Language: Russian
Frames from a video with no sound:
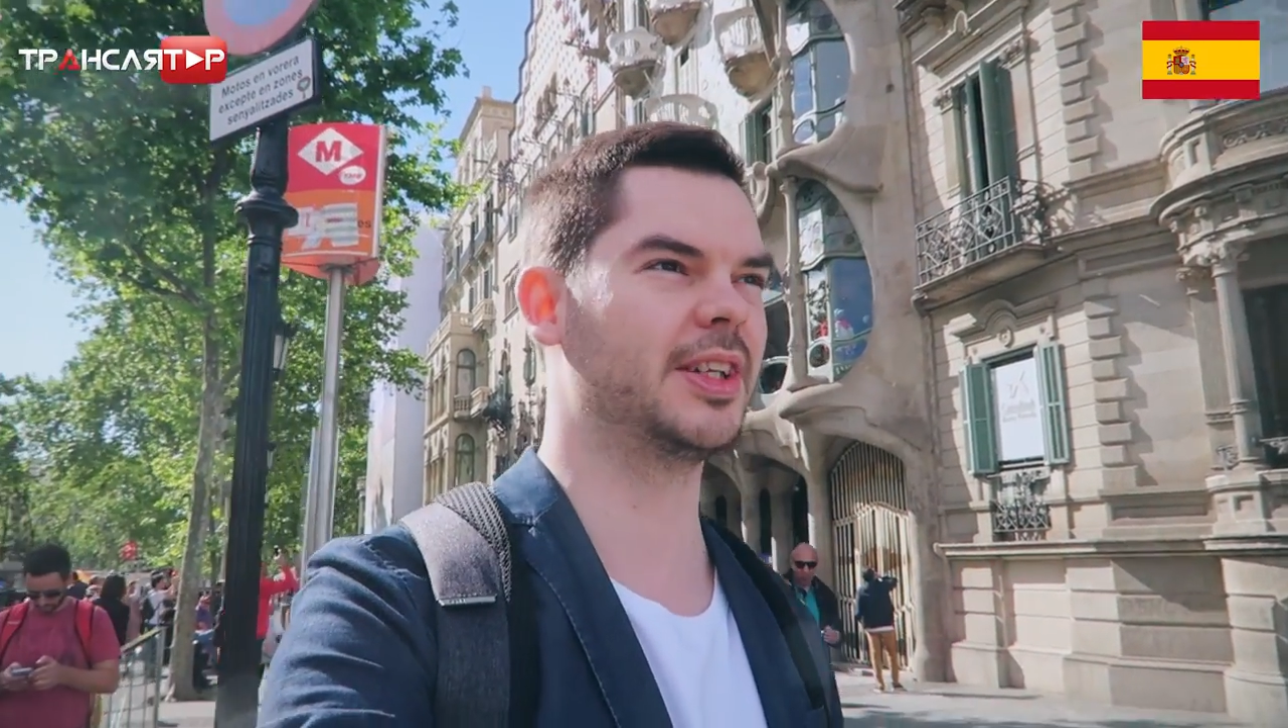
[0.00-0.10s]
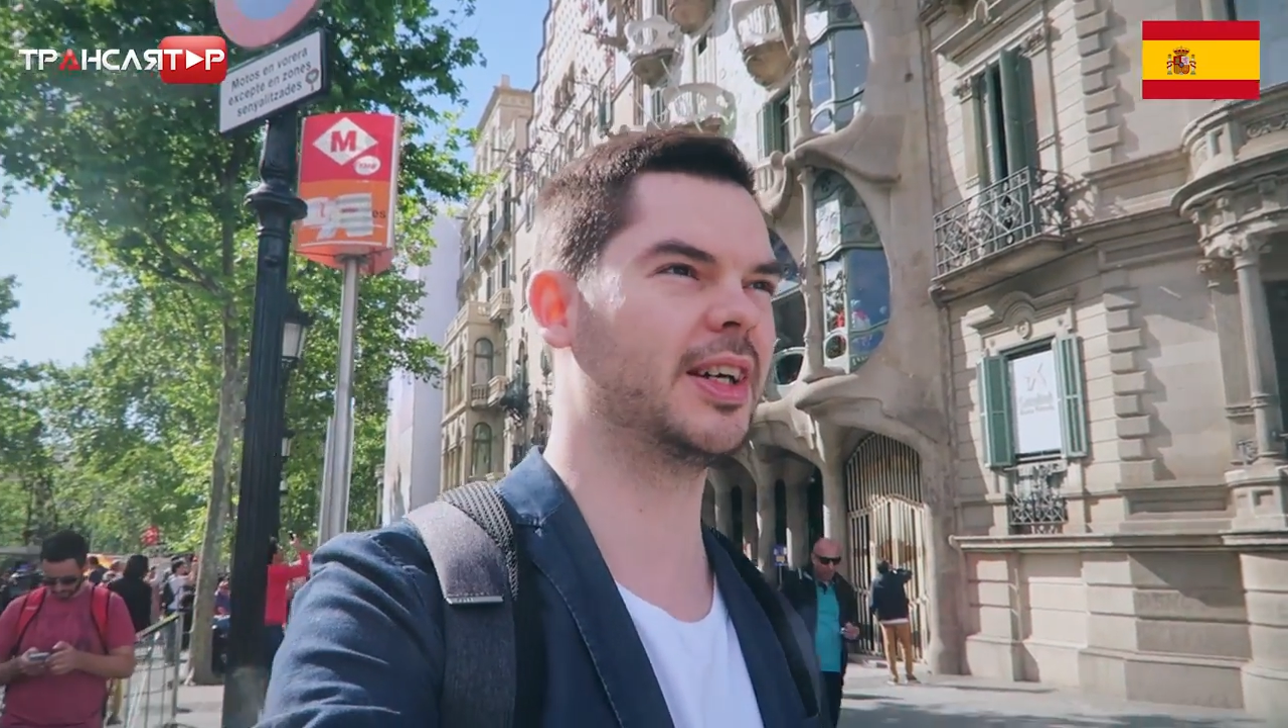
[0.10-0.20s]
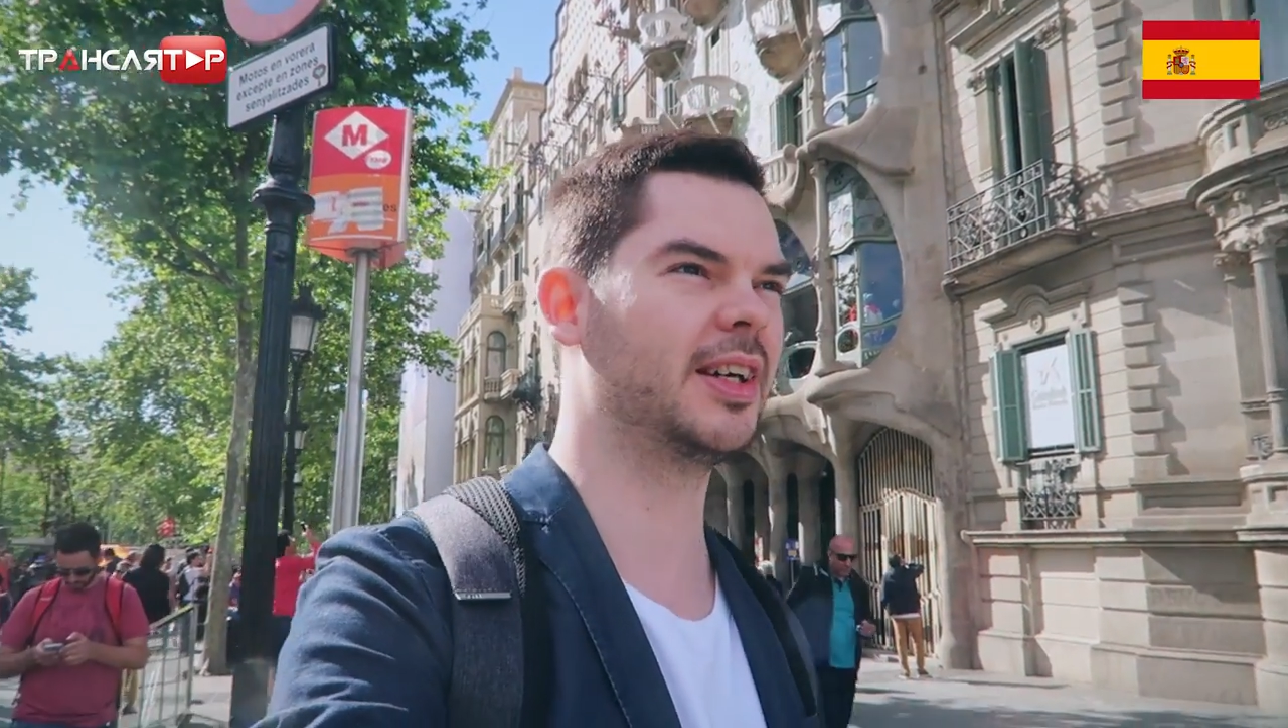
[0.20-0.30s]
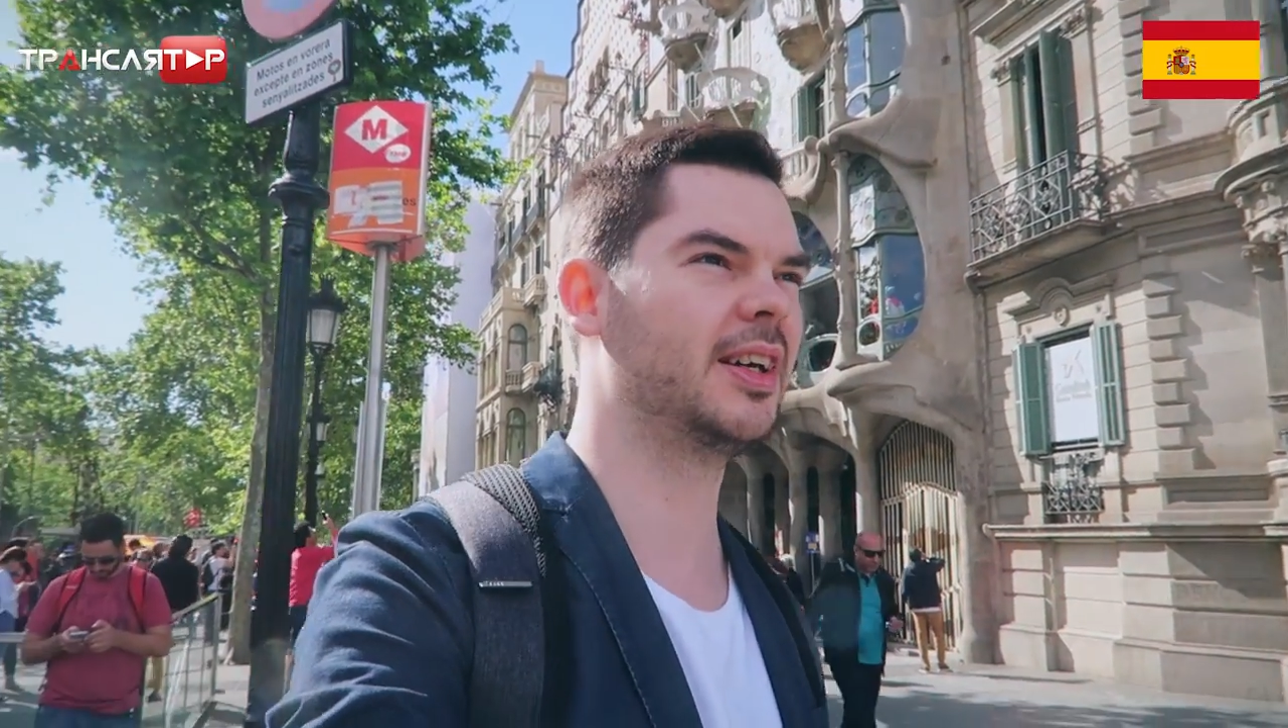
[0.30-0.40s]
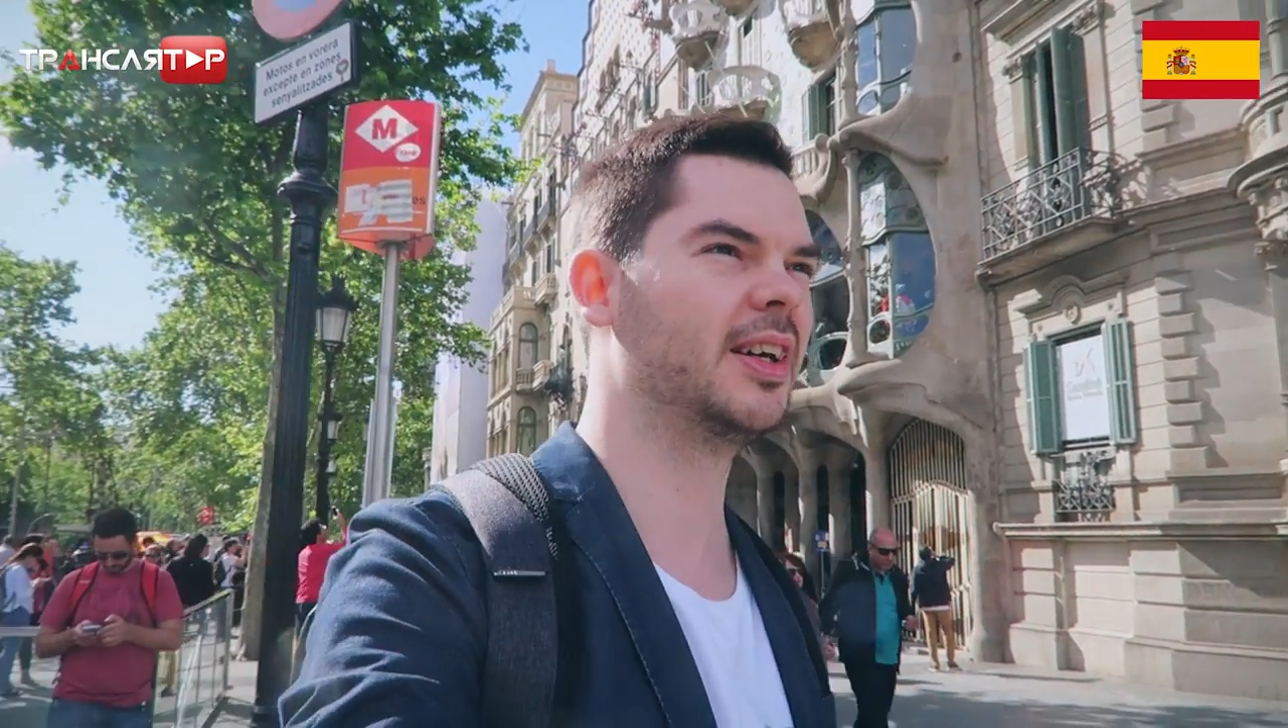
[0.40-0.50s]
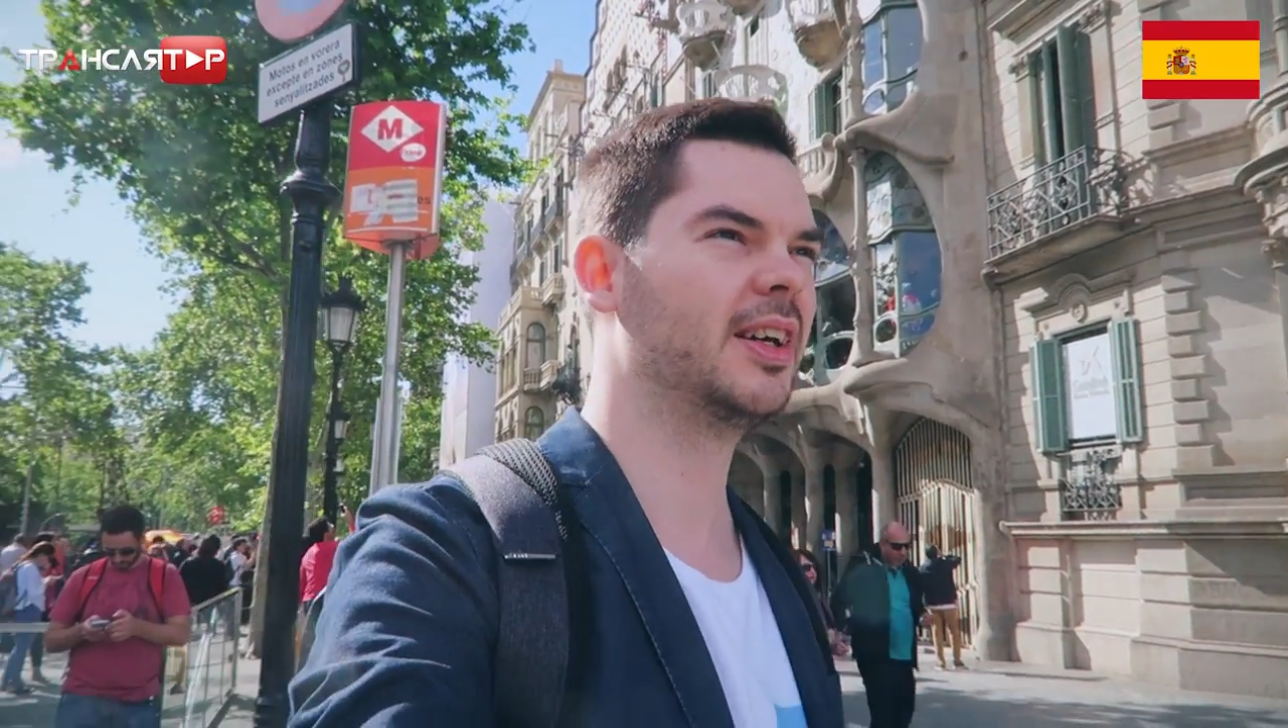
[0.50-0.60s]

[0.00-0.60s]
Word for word: за